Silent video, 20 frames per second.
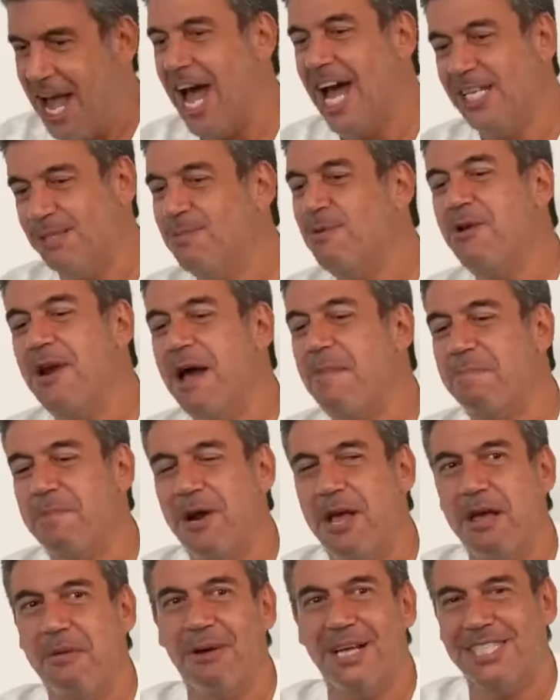hazme una
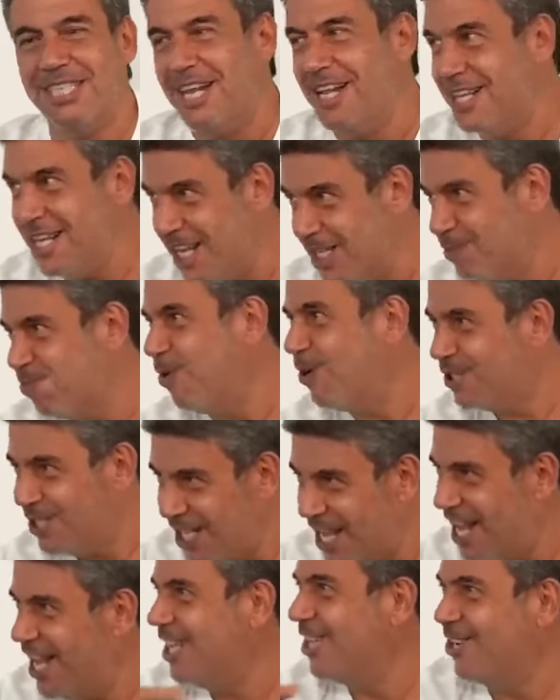prueba, si el
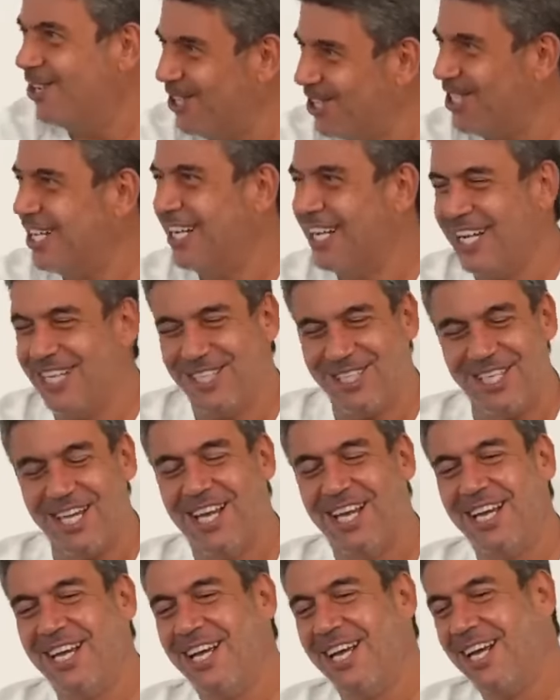10%, no sé qué, no sé qué.
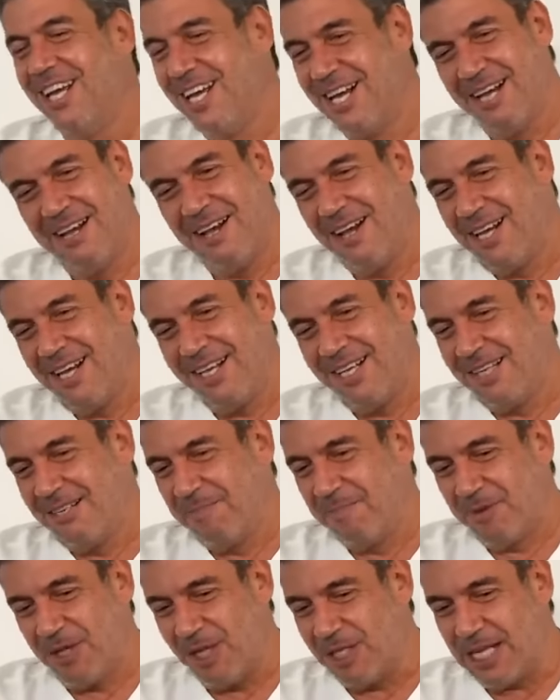
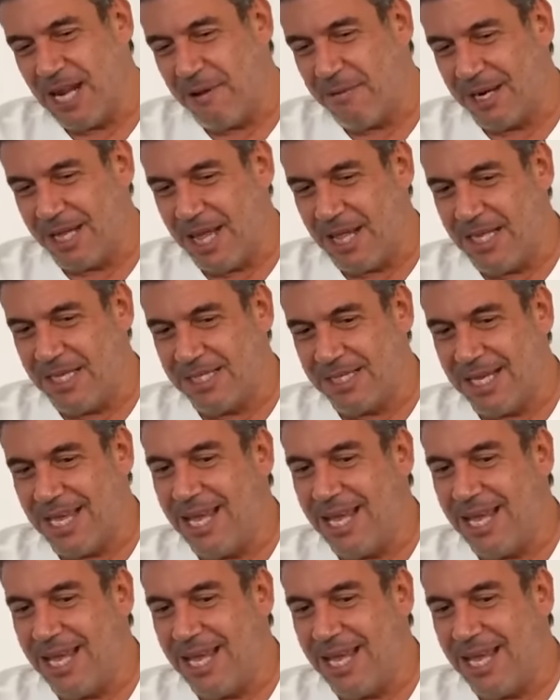Entonces, la verdad es